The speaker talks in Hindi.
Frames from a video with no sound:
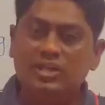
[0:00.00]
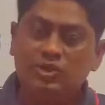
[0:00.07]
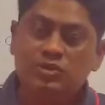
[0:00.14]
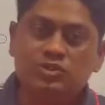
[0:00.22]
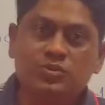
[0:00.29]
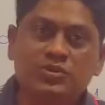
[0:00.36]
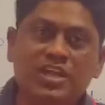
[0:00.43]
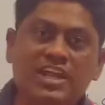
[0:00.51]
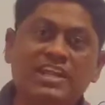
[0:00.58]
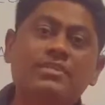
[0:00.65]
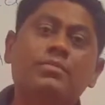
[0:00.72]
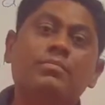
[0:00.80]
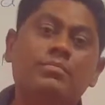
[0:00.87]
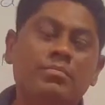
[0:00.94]
हेलो
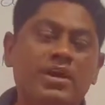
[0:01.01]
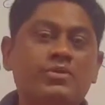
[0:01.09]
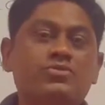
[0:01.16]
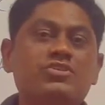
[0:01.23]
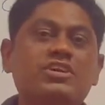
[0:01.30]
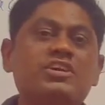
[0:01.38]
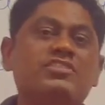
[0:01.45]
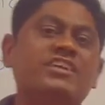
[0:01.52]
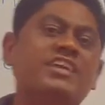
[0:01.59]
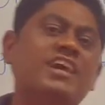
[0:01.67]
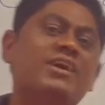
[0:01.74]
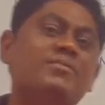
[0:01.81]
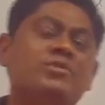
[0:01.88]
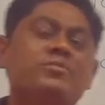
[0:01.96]
स्टूडेंट मैं ऋषिकेश
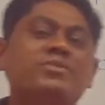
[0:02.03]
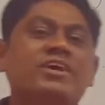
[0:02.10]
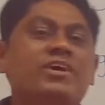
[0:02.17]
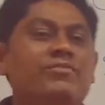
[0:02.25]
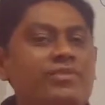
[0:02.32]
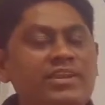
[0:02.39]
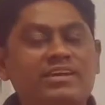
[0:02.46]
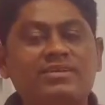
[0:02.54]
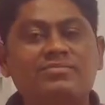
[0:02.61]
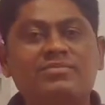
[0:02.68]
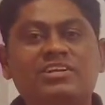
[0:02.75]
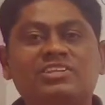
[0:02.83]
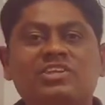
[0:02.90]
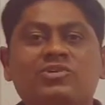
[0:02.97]
संडे आप सभी का
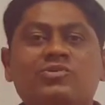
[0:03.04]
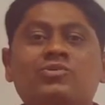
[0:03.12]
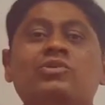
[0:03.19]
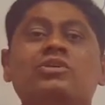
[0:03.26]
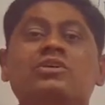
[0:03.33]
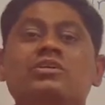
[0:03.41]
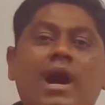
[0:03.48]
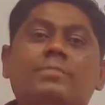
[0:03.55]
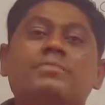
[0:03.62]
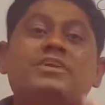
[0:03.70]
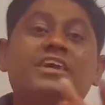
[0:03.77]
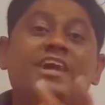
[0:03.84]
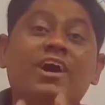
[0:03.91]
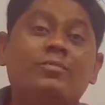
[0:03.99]
वेलकम करता हूँ
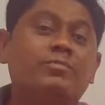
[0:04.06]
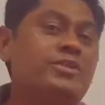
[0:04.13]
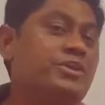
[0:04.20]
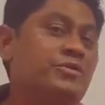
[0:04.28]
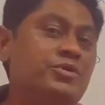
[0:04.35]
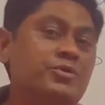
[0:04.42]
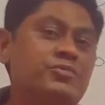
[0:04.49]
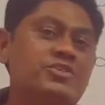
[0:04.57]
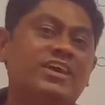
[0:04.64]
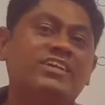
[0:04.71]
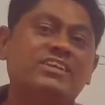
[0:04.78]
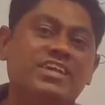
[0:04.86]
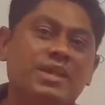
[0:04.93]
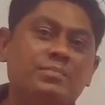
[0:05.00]
आपके अपने यूट्यूब
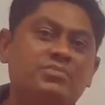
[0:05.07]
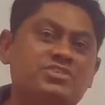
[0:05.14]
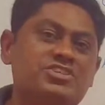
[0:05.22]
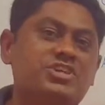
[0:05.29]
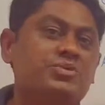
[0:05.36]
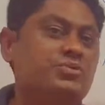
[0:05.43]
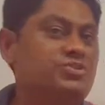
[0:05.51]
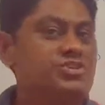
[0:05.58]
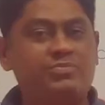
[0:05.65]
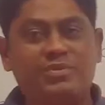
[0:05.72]
चैनल केमिस्ट्री गुरुजी